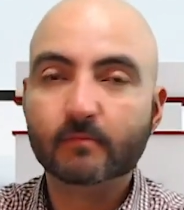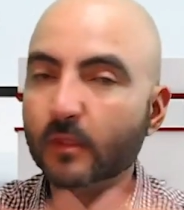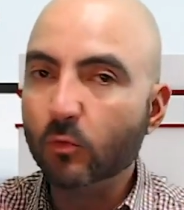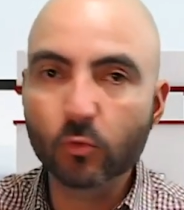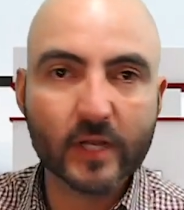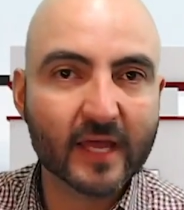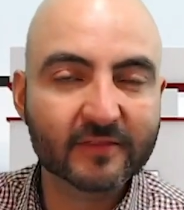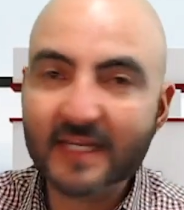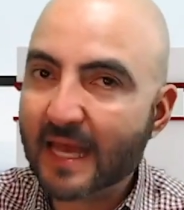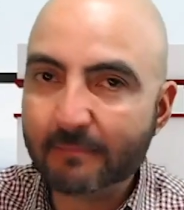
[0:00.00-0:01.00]
una
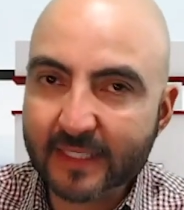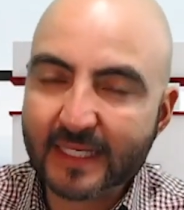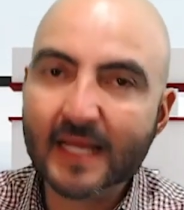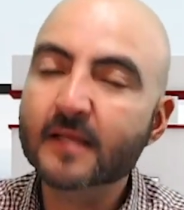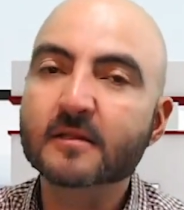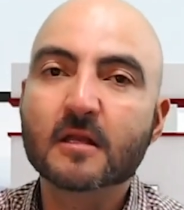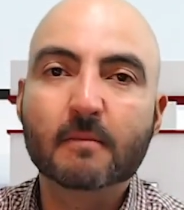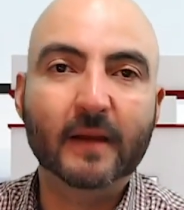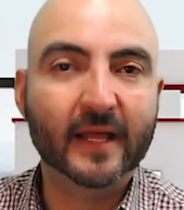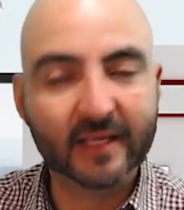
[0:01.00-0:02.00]
dinámica
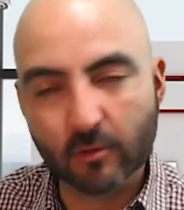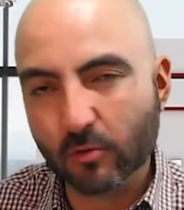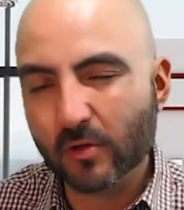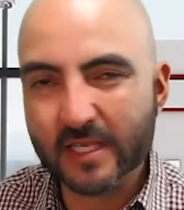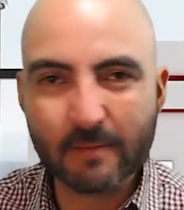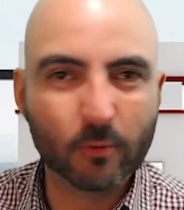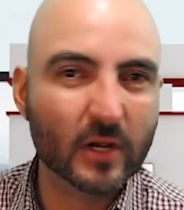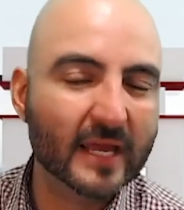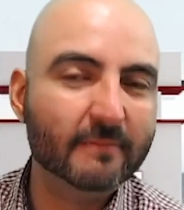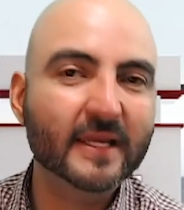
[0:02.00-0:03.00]
para que luego haya
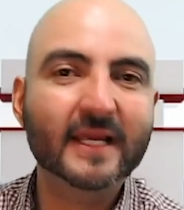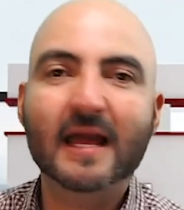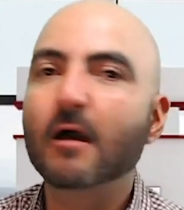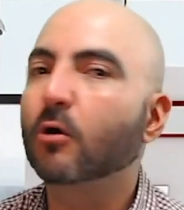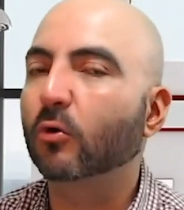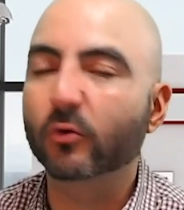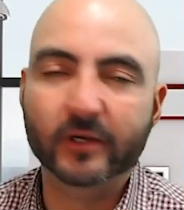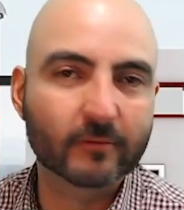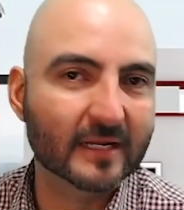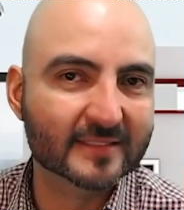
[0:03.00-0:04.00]
polémica o
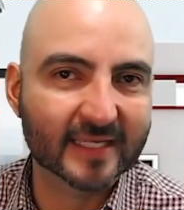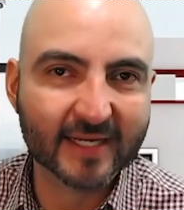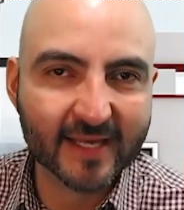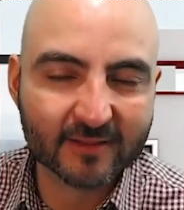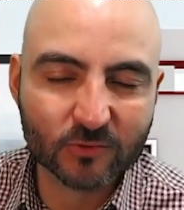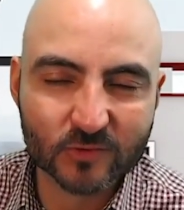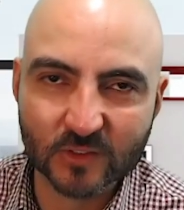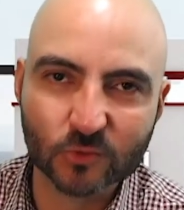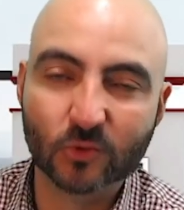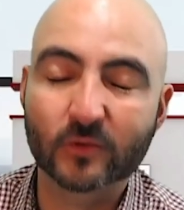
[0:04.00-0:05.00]
revelen secretos y
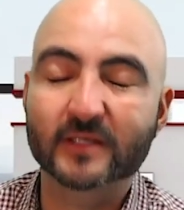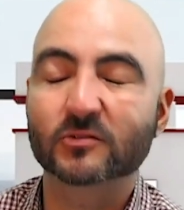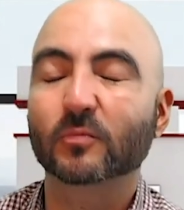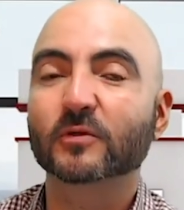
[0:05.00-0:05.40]
todo esto.